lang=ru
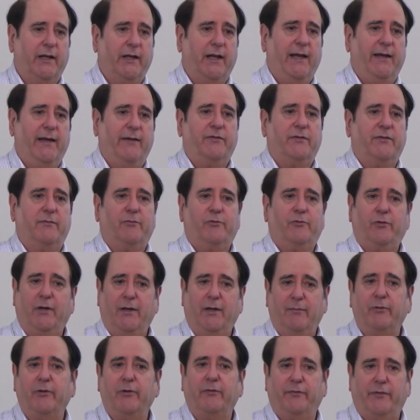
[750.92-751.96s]
если мы
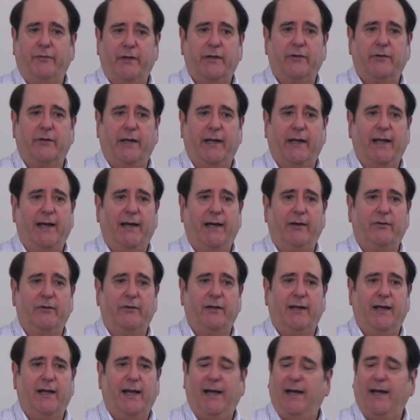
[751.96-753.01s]
не можем
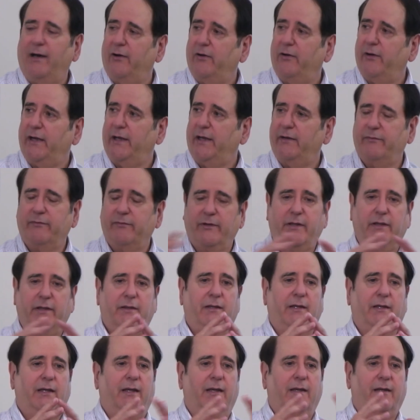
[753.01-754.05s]
что-то объяснить,
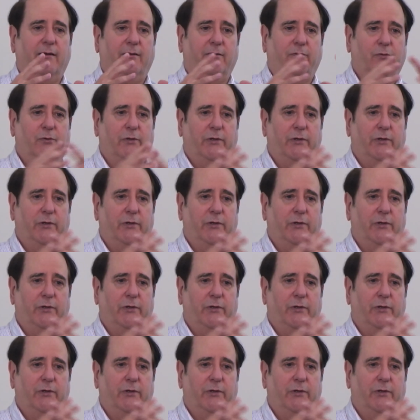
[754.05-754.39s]
как